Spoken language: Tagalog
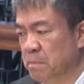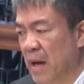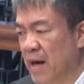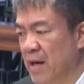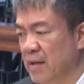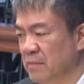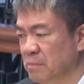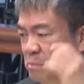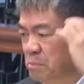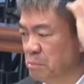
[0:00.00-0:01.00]

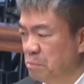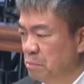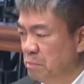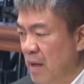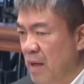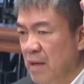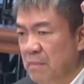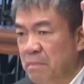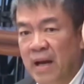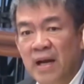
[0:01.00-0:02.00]
parang
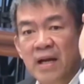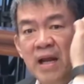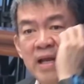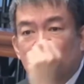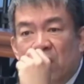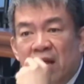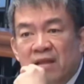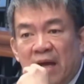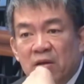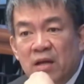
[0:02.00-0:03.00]
parang naligo
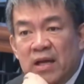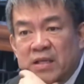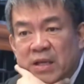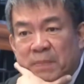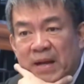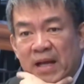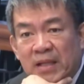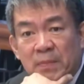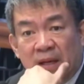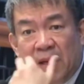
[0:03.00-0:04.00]
lang tayo na isipan
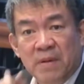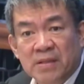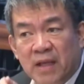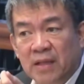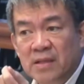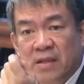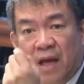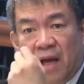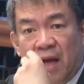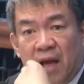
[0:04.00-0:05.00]
natin paglabas natin sa